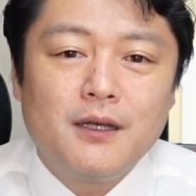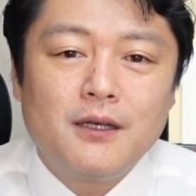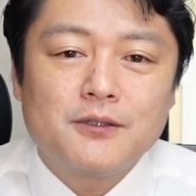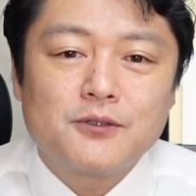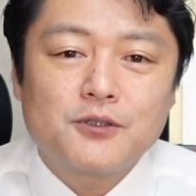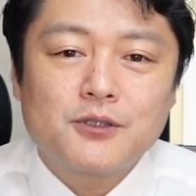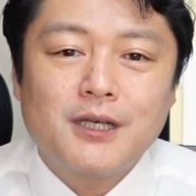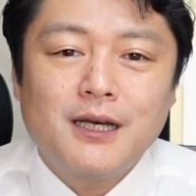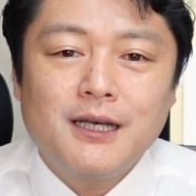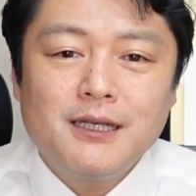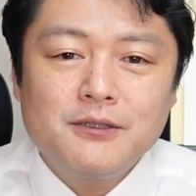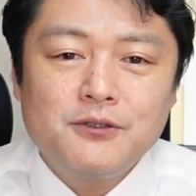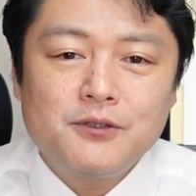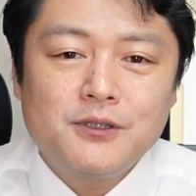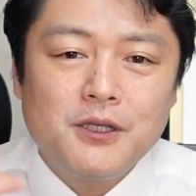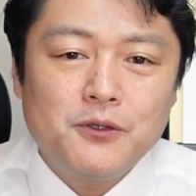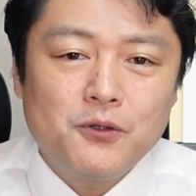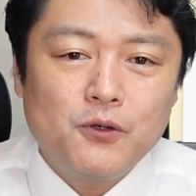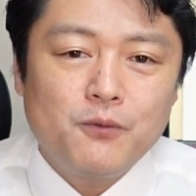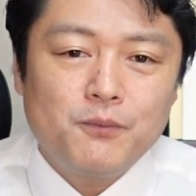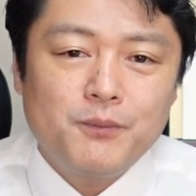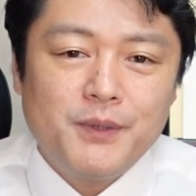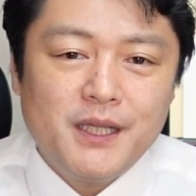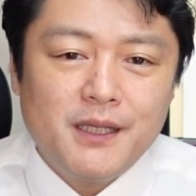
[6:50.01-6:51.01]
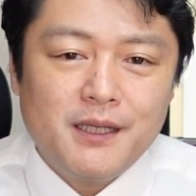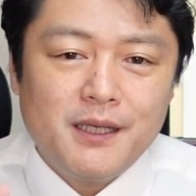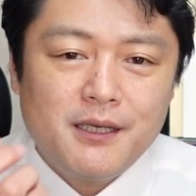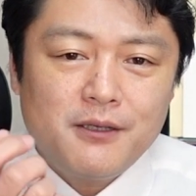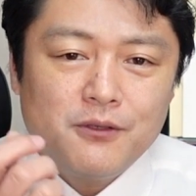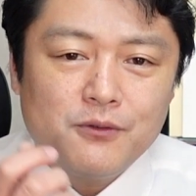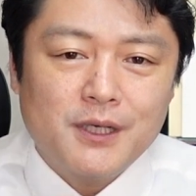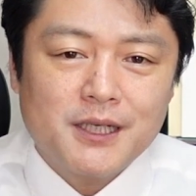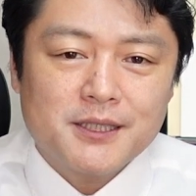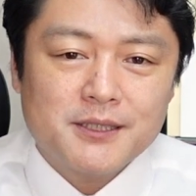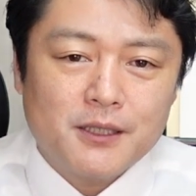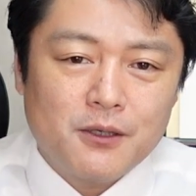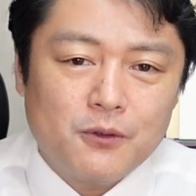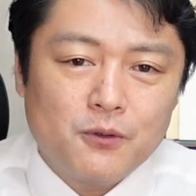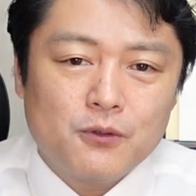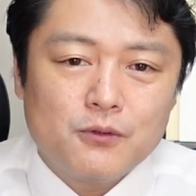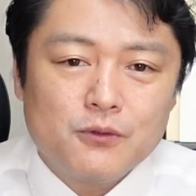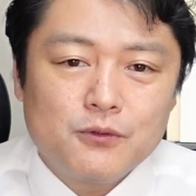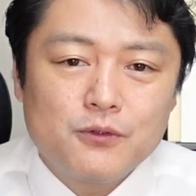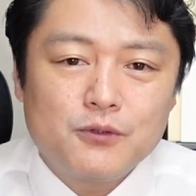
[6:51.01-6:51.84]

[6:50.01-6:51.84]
使い捨てのビニール傘を